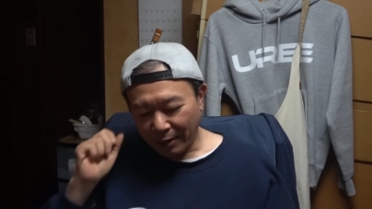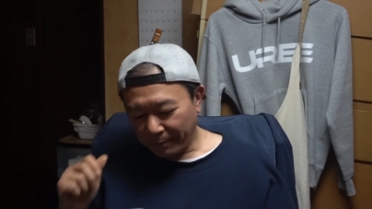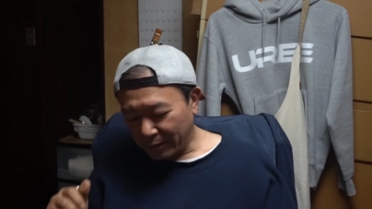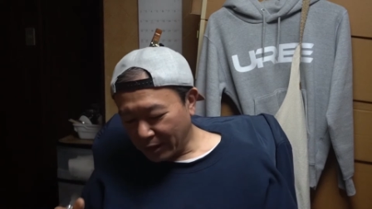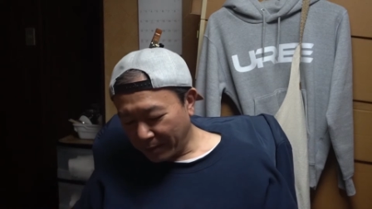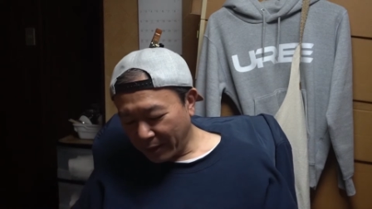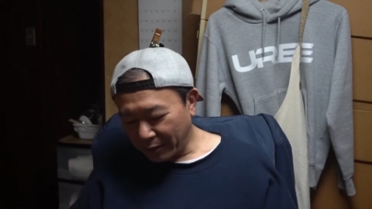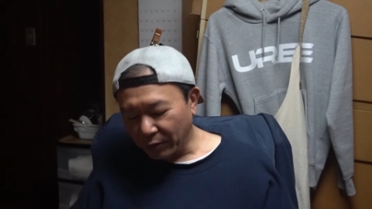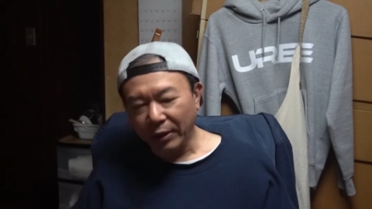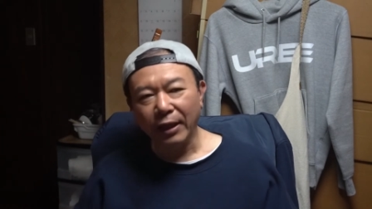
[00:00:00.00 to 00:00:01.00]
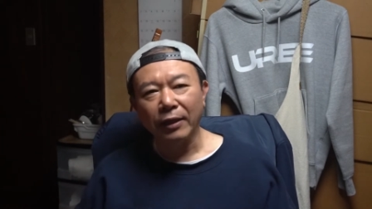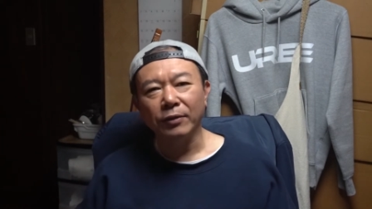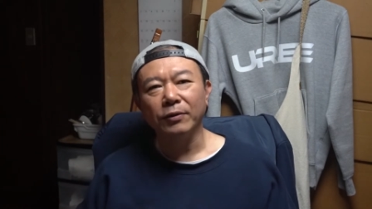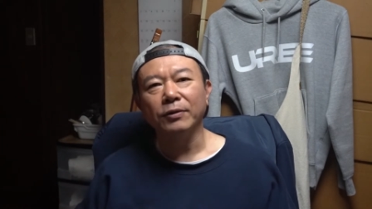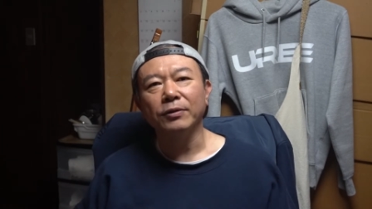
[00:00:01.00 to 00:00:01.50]
た狭いとね、あ
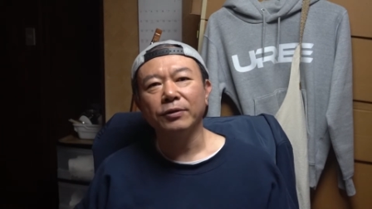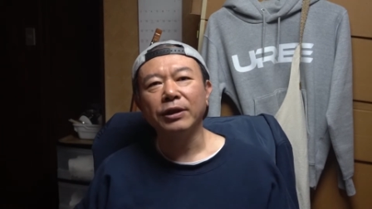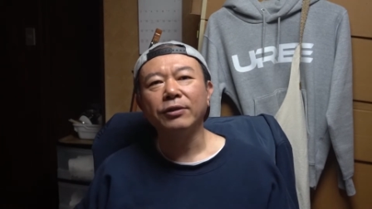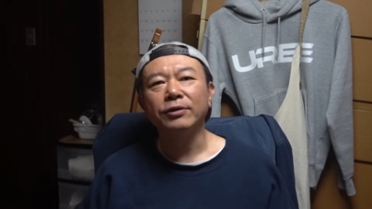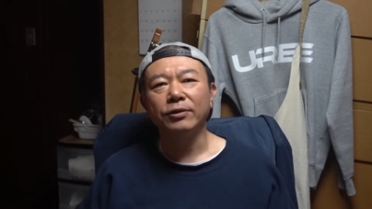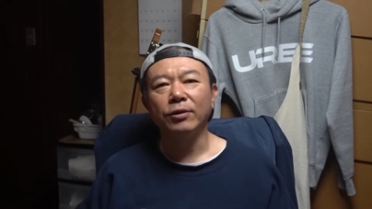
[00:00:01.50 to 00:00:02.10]
のー、クイックに